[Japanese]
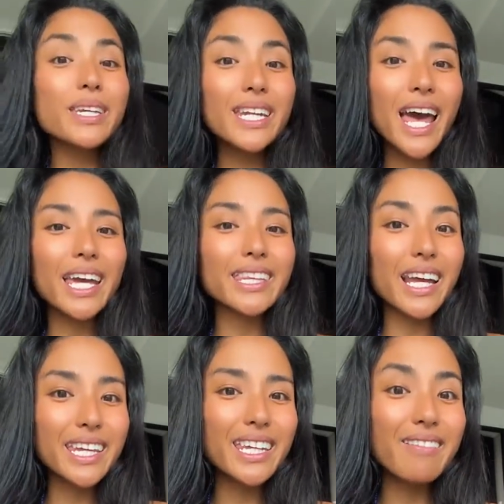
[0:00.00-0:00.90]
未来
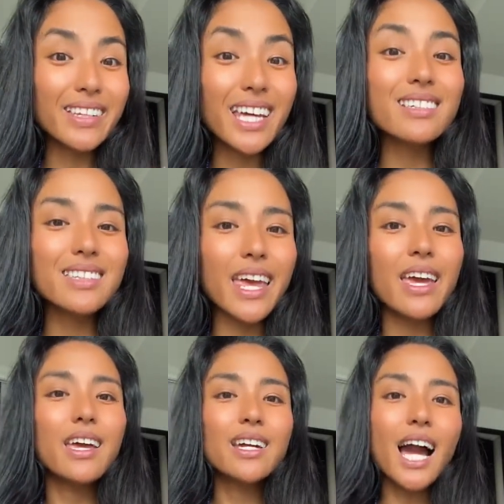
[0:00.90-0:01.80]
だけではなく
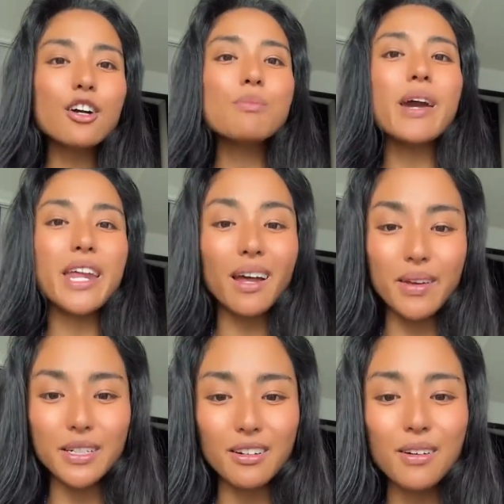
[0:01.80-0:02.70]
て過去も選
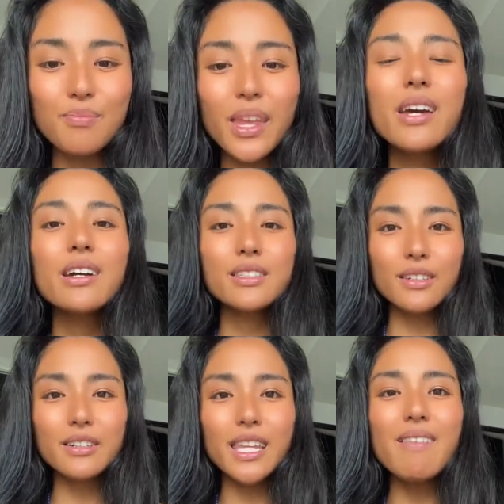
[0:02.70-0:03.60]
べるの。
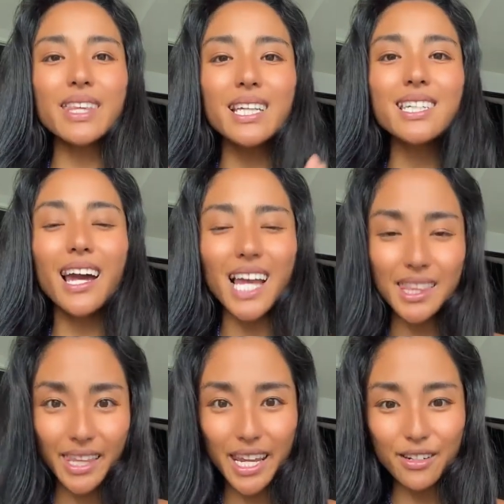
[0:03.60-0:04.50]
そこで私が
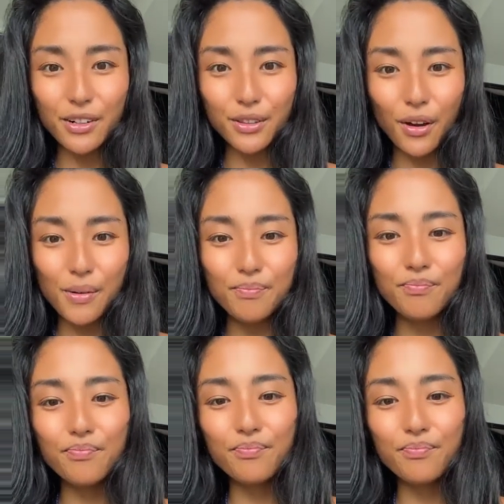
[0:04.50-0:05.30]
やっていること。